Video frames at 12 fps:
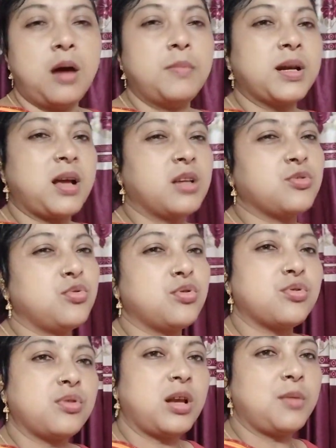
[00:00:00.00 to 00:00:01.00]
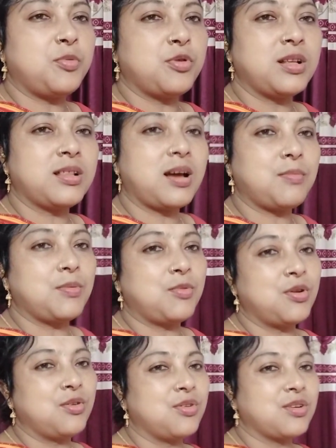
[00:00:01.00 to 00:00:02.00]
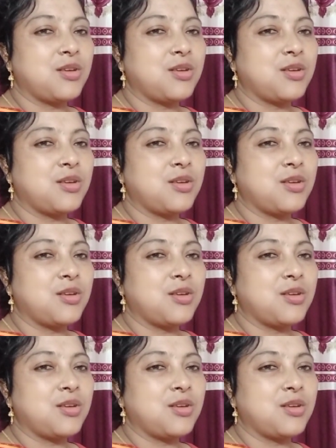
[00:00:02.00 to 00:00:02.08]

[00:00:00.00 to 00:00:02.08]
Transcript: আমার কাজগুলো তো নাহলে পড়েই থাকবে বলো